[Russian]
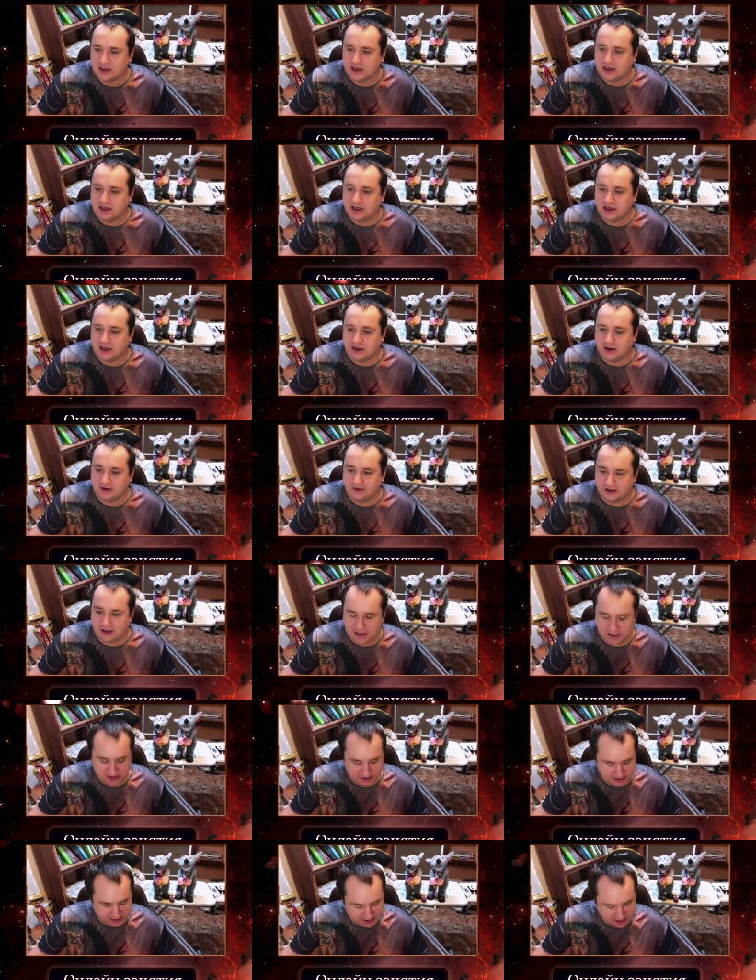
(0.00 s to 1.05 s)
а,
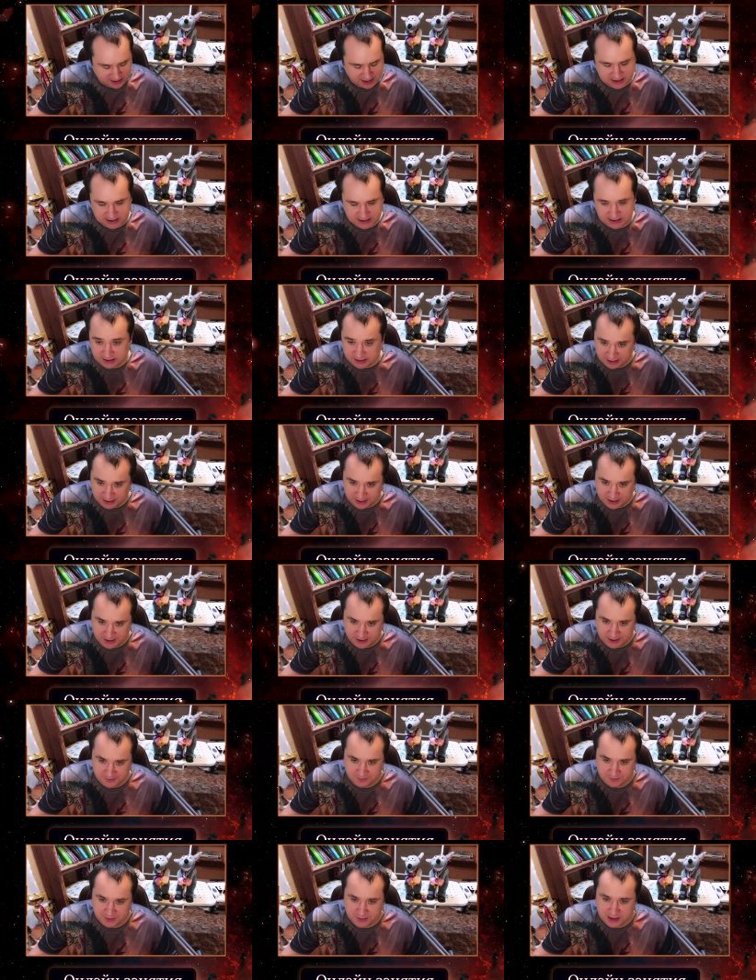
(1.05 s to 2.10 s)
вариантах грозит.
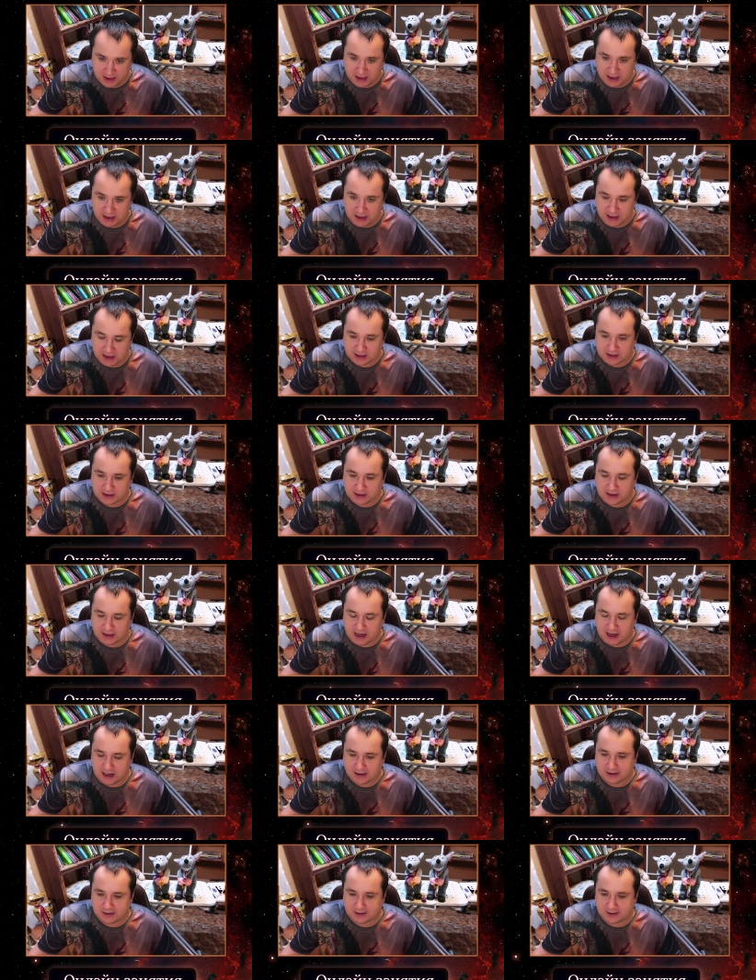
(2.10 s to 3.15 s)

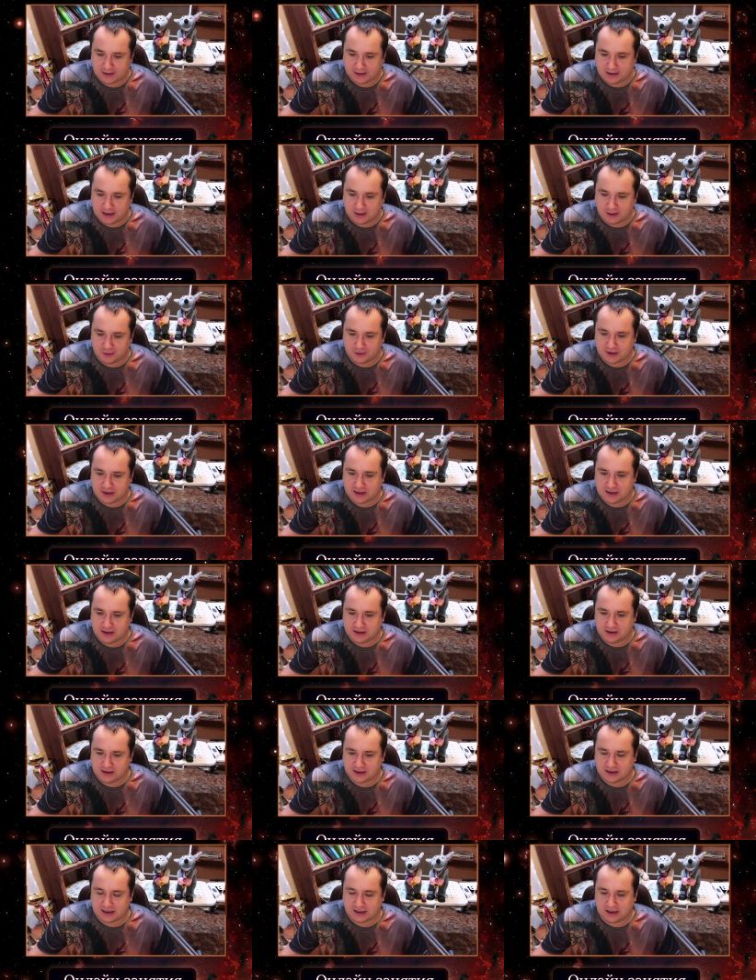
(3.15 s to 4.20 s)
Да, я
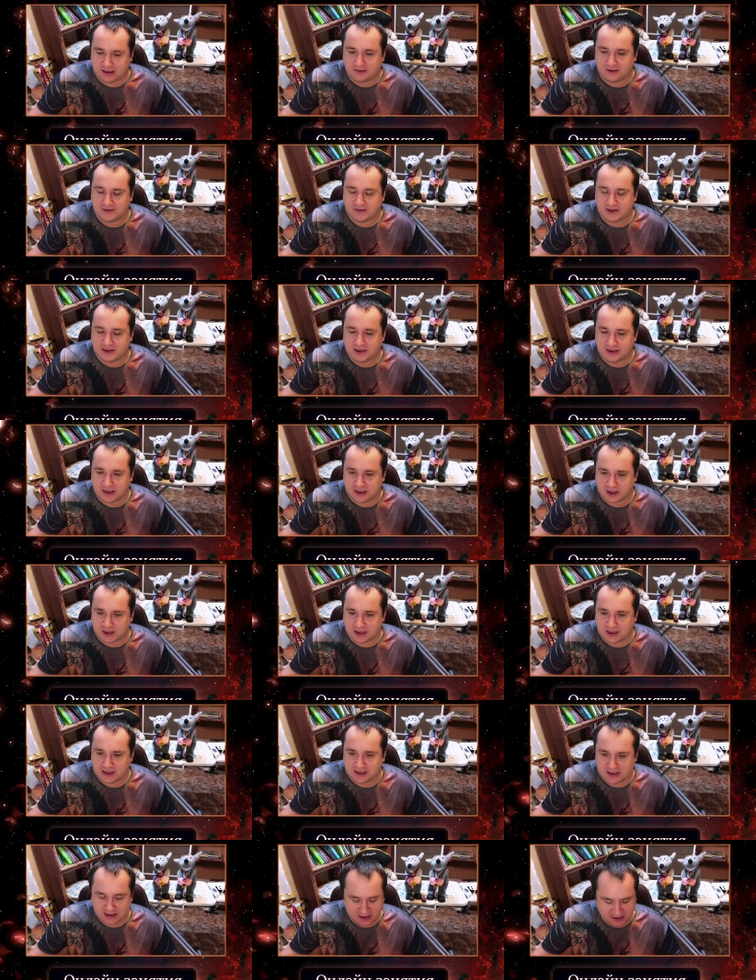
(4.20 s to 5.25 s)
пустился во все
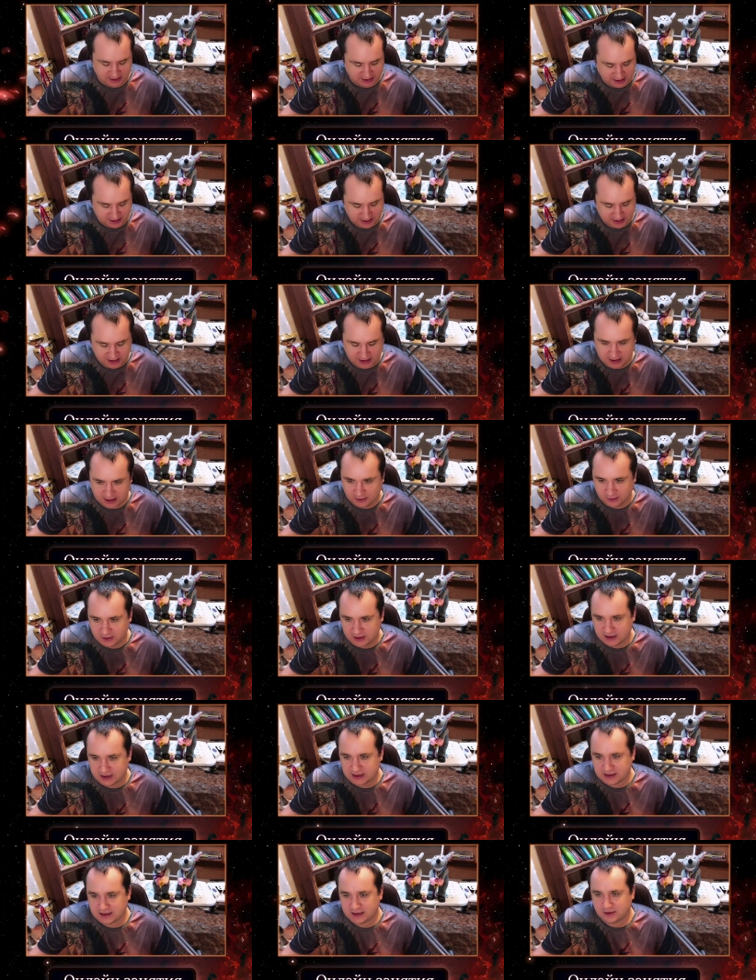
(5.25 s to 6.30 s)
тяжкие, сыграл ДЕ, ну и
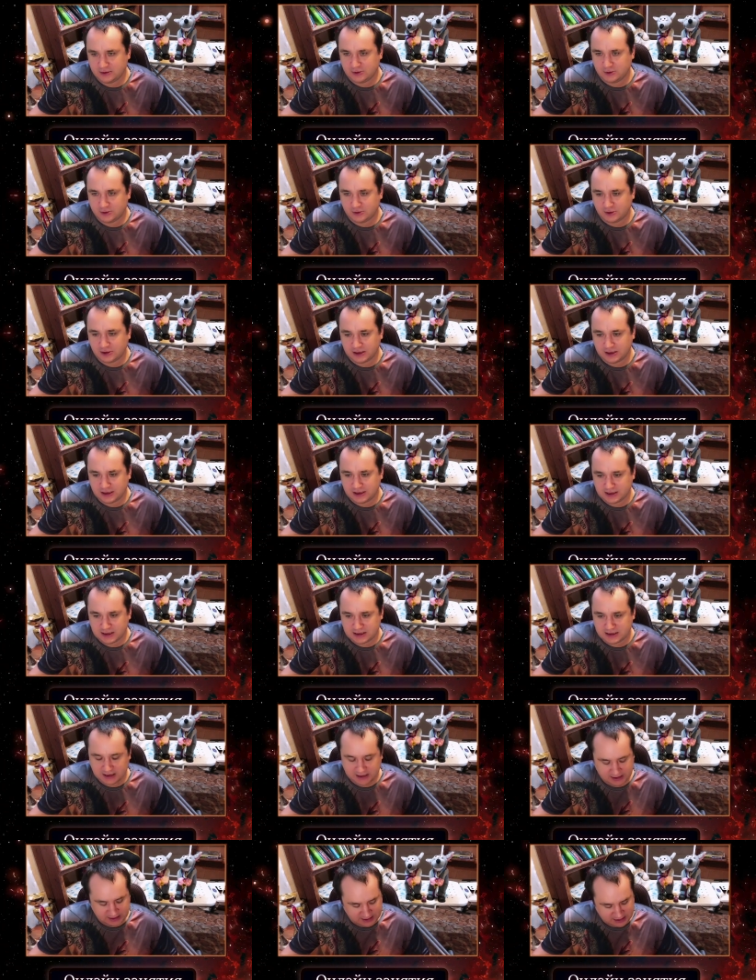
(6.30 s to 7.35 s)
здесь следует ход ладья
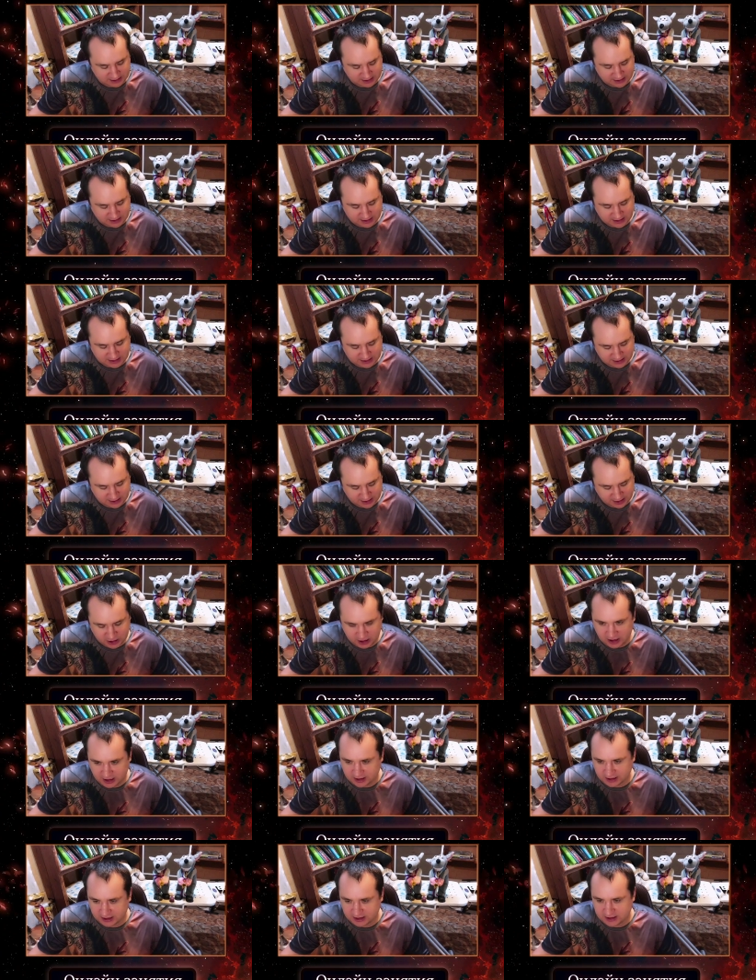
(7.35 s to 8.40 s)
С1, грозит
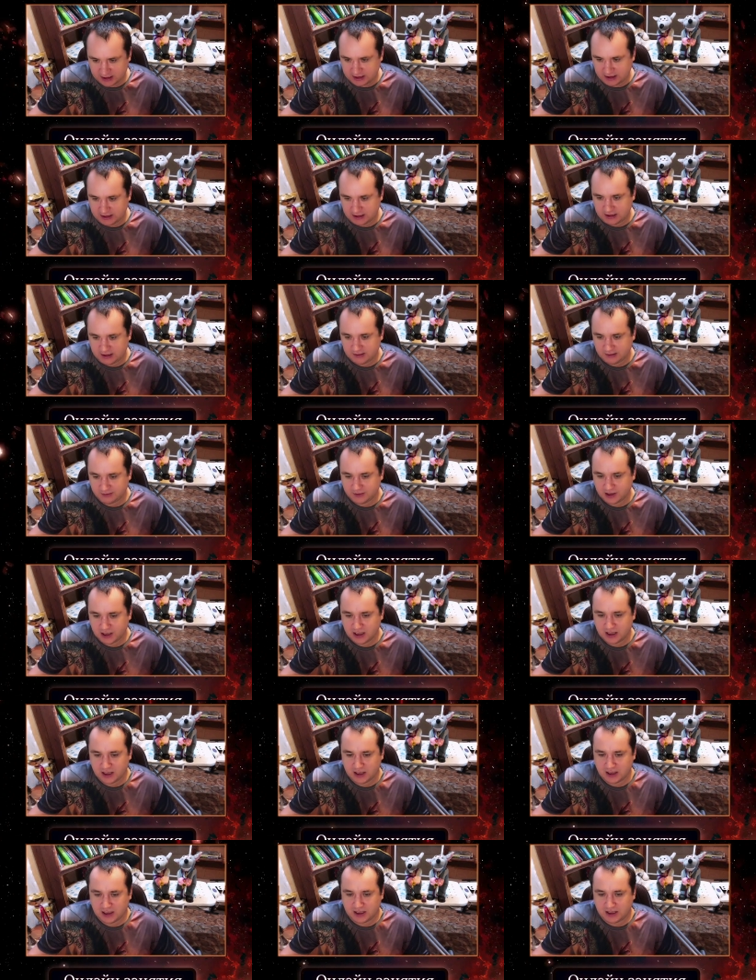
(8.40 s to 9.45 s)
шах на С7,
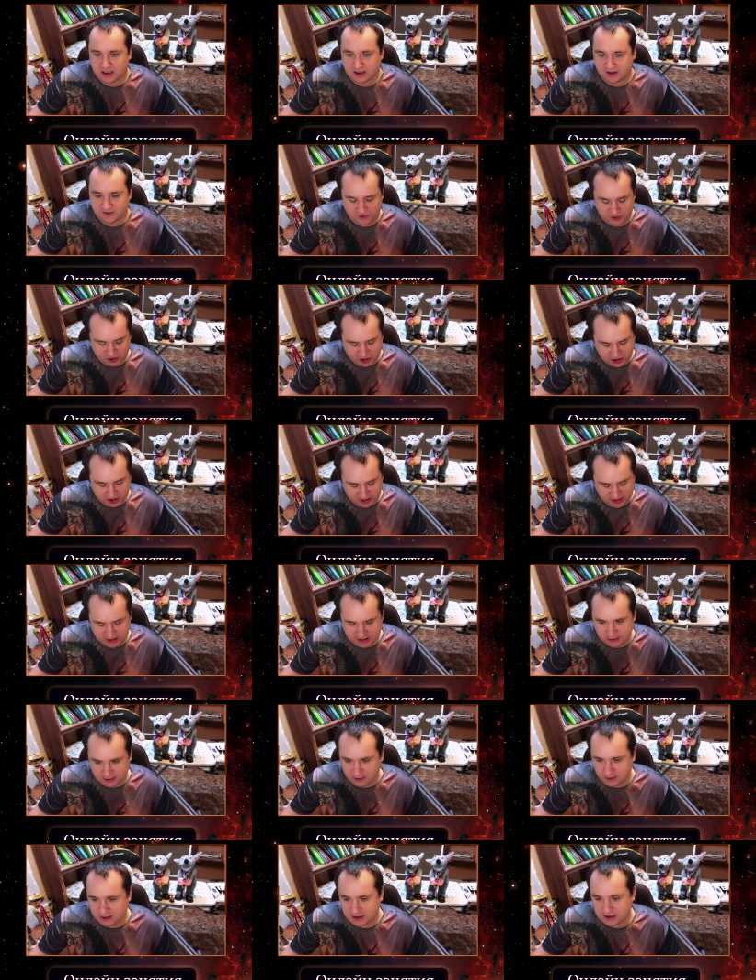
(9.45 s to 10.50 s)
F6,
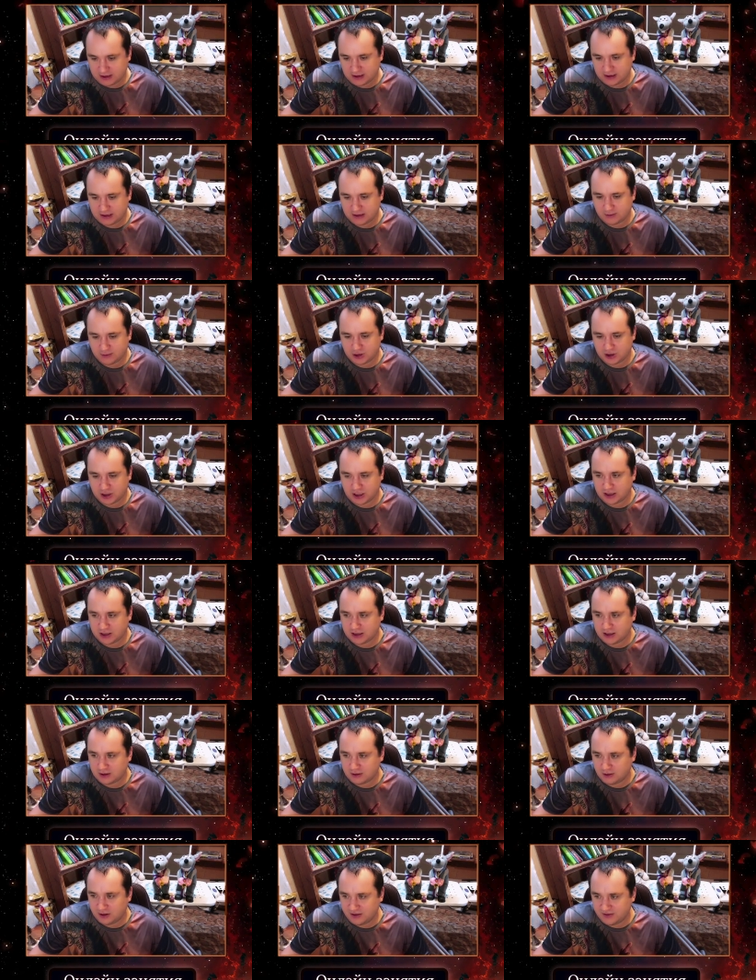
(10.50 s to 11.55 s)
конь С7, шах,
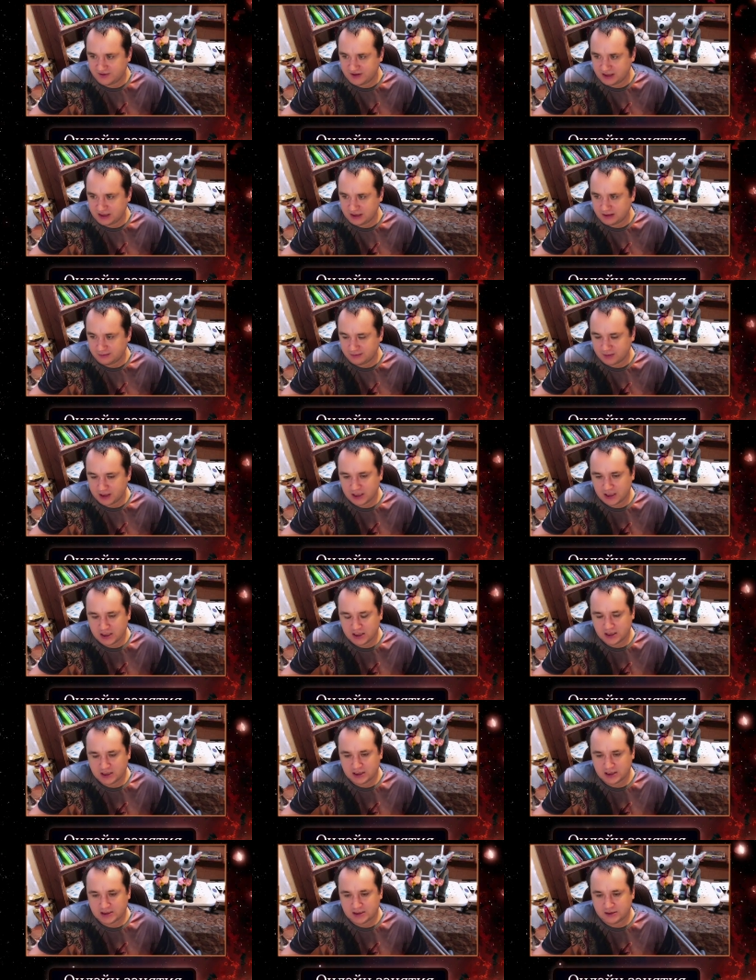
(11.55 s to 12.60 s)
король F7,
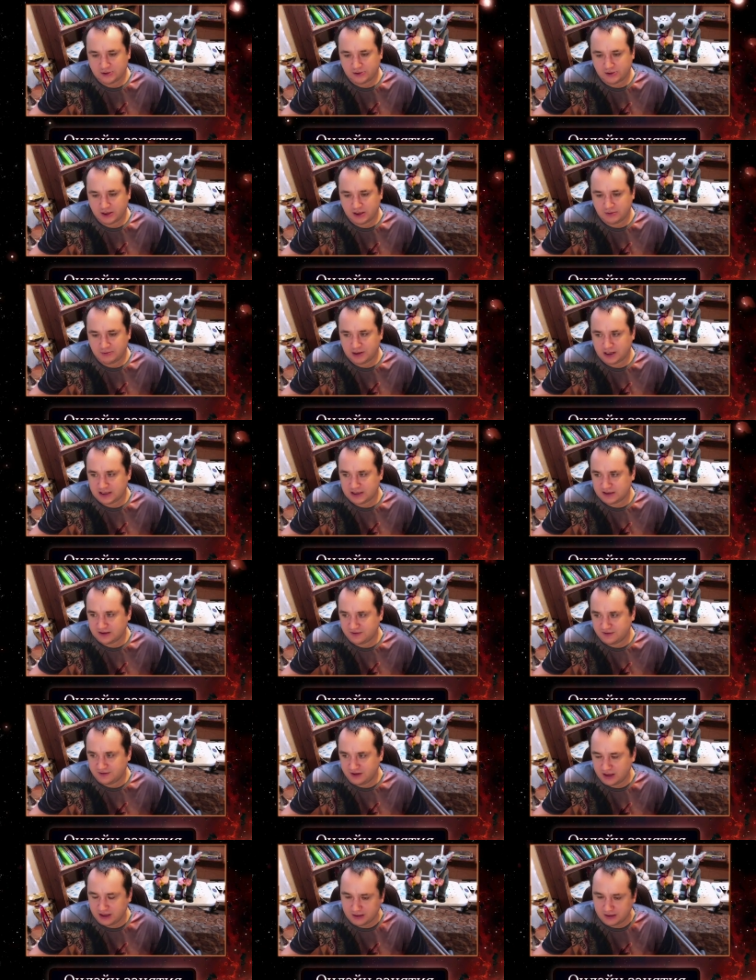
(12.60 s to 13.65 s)
слон Е5,
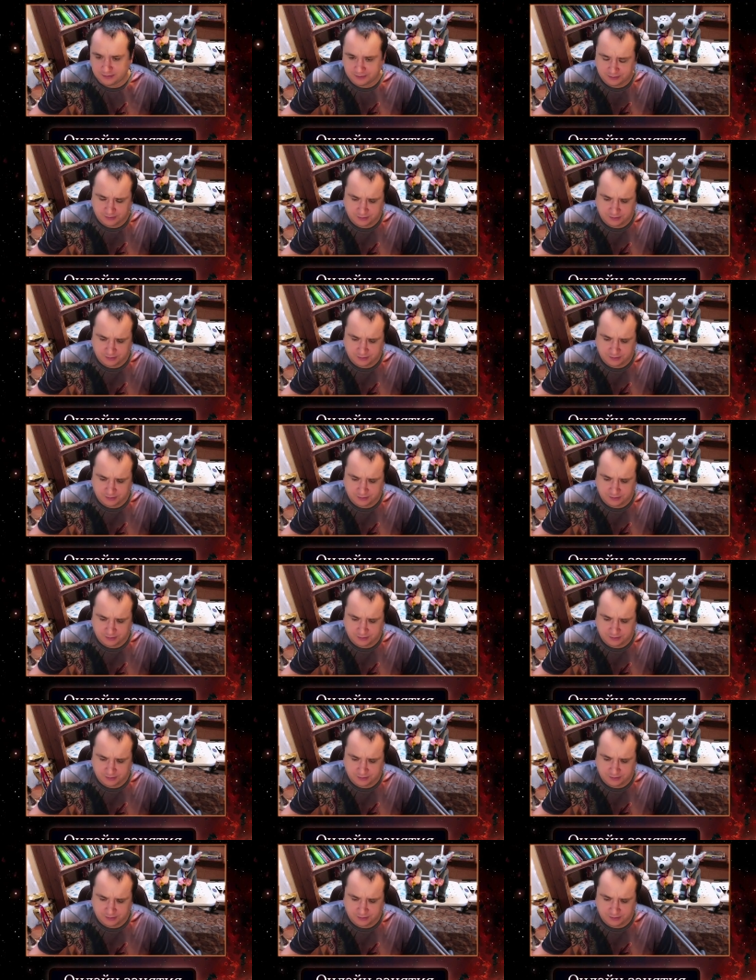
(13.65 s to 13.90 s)
ФЕ.